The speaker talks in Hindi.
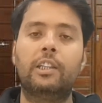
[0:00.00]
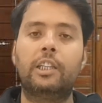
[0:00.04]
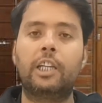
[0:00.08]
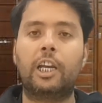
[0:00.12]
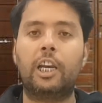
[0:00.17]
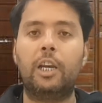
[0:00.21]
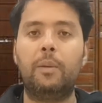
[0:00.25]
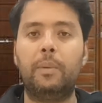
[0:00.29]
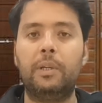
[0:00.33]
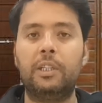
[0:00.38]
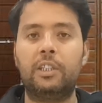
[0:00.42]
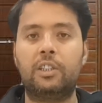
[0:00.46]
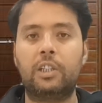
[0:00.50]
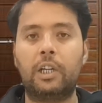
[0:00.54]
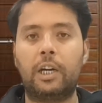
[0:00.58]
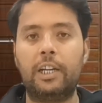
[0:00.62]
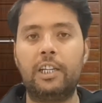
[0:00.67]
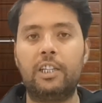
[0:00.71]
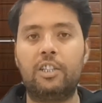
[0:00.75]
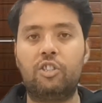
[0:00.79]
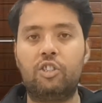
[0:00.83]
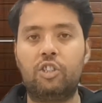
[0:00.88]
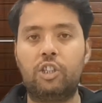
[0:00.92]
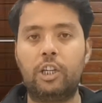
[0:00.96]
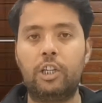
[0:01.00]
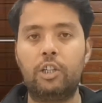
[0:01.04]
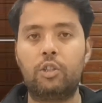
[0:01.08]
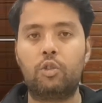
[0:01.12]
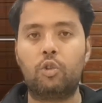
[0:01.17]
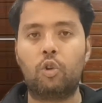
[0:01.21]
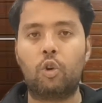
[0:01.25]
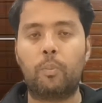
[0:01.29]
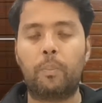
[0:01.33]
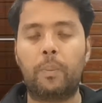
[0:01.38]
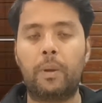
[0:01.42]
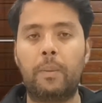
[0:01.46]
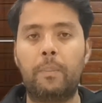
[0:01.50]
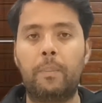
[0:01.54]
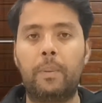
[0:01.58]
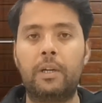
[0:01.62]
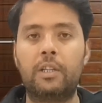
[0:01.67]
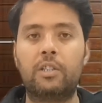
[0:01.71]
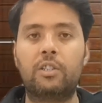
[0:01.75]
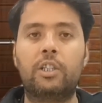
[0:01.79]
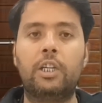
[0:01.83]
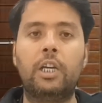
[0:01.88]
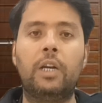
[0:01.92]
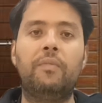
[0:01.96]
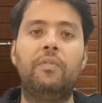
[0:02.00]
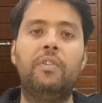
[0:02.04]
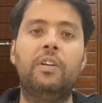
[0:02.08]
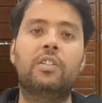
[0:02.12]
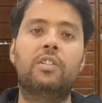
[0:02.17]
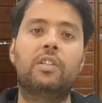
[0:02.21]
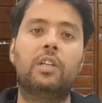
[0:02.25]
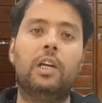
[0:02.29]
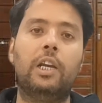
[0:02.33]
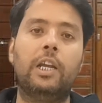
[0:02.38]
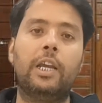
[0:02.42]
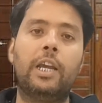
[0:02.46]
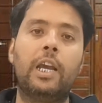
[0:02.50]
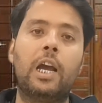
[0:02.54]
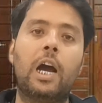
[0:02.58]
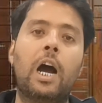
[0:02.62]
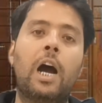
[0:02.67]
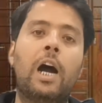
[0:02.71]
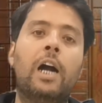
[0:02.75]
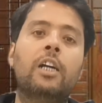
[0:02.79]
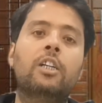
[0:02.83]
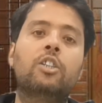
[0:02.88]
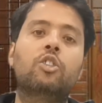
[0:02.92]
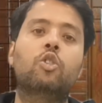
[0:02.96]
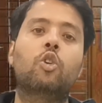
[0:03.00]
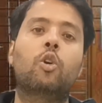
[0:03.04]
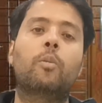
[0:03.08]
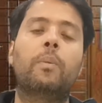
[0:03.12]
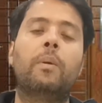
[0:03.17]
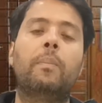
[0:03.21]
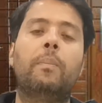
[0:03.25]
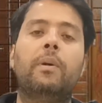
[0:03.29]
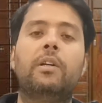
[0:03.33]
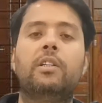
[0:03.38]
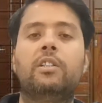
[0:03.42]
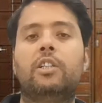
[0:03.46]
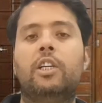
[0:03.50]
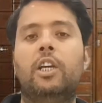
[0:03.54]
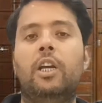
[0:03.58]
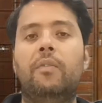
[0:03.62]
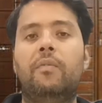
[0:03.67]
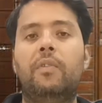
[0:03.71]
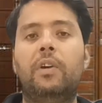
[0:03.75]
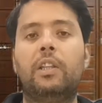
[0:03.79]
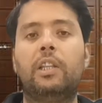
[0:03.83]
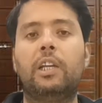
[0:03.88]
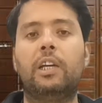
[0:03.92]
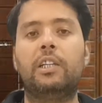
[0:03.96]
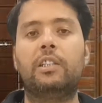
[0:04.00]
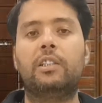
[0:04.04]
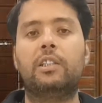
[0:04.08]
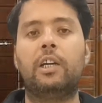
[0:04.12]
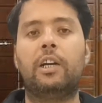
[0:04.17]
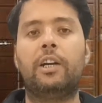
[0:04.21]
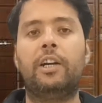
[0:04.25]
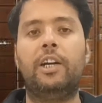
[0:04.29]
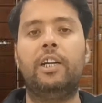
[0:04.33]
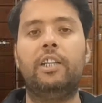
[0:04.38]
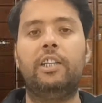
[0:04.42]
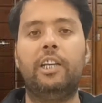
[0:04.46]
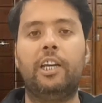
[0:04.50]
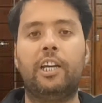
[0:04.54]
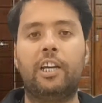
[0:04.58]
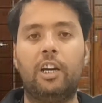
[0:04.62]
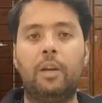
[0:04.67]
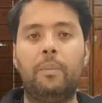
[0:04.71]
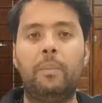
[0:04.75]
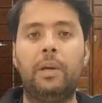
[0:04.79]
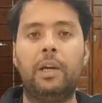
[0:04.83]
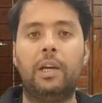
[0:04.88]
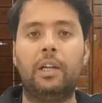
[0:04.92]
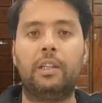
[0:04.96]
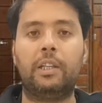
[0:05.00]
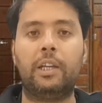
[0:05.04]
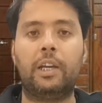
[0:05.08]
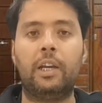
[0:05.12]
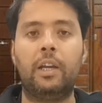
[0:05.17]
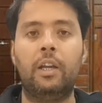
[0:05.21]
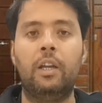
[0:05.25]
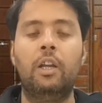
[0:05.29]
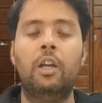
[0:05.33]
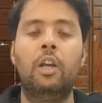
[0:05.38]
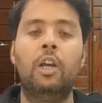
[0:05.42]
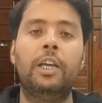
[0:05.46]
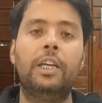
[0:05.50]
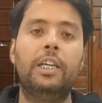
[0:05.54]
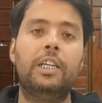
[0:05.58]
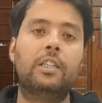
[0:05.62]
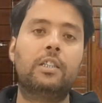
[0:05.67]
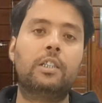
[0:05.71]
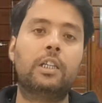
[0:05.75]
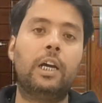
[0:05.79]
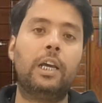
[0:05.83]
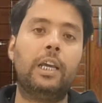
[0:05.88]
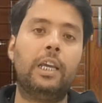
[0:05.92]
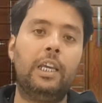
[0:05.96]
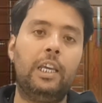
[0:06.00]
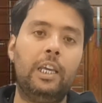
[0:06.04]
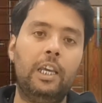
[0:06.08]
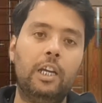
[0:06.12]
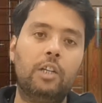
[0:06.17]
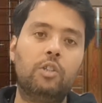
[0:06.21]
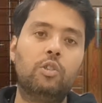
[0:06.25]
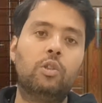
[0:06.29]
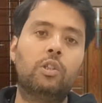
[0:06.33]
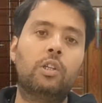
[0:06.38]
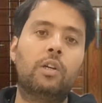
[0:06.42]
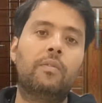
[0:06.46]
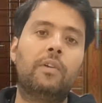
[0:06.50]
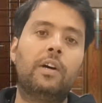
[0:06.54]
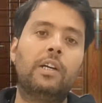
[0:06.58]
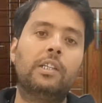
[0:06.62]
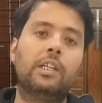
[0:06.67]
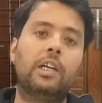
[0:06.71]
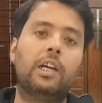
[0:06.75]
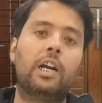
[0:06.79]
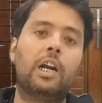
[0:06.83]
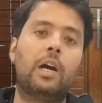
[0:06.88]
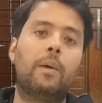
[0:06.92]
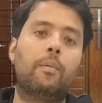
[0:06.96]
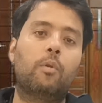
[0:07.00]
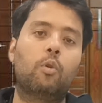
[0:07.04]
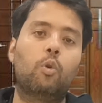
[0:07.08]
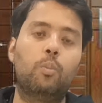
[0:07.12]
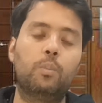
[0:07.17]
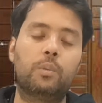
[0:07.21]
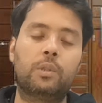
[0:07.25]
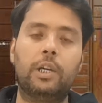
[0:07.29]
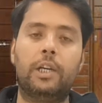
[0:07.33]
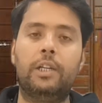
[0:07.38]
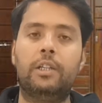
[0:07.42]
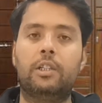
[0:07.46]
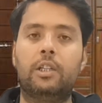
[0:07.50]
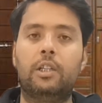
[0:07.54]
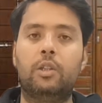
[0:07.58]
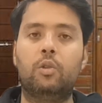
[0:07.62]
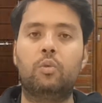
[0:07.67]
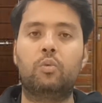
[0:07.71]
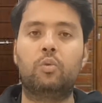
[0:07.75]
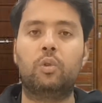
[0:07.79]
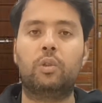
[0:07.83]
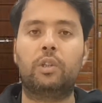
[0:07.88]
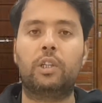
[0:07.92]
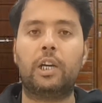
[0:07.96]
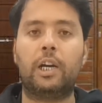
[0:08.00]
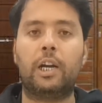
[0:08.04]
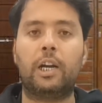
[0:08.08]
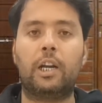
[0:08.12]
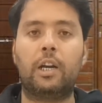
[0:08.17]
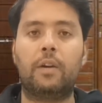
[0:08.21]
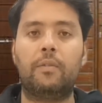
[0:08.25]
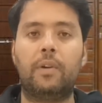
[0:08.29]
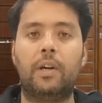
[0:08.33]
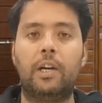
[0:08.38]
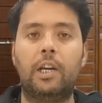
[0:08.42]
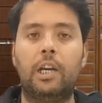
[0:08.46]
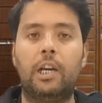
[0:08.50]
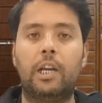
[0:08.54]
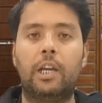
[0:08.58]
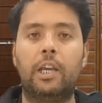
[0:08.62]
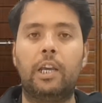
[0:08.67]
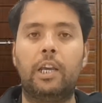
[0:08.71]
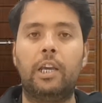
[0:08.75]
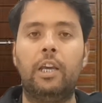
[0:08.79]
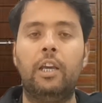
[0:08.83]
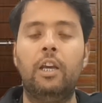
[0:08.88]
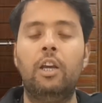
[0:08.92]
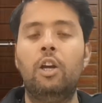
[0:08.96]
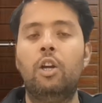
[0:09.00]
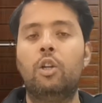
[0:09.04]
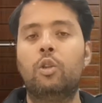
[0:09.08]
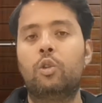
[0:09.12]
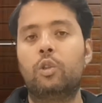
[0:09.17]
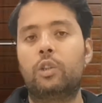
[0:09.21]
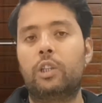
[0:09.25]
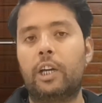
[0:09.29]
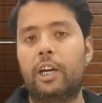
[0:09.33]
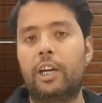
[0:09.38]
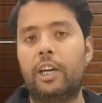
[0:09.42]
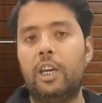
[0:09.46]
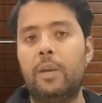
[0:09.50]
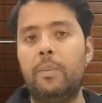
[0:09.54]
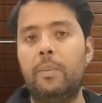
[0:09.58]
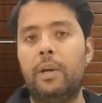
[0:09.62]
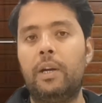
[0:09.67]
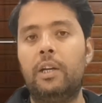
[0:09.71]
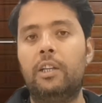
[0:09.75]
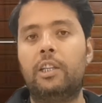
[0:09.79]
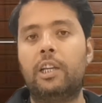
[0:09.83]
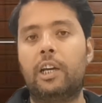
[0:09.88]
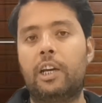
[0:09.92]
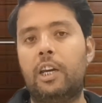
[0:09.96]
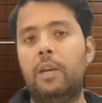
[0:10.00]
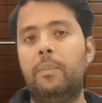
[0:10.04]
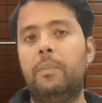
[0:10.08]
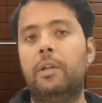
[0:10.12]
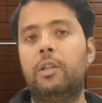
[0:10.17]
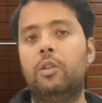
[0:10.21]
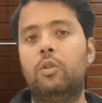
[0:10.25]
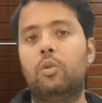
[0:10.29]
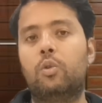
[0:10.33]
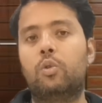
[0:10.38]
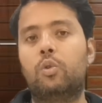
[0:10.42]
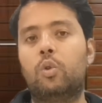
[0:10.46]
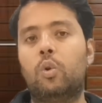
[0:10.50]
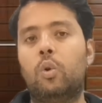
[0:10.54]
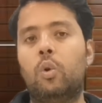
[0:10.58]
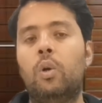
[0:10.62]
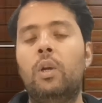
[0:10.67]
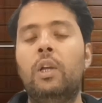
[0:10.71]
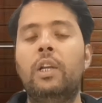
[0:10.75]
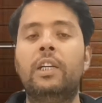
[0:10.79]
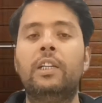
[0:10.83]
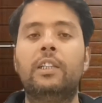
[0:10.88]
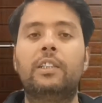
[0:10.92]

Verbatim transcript: तकरीबन साढ़े छह सौ रुपए पर स्क्वेयर फीट से लेके आठ सौ रुपए पर स्क्वेयर फीट तक इसका रेट देखने में आता है इसका एक जो दरवाजा अगर आप रूम साइज का दोस्तों तैयार करवाने लगेंगे तो तकरीबन तकरीबन दोस्तों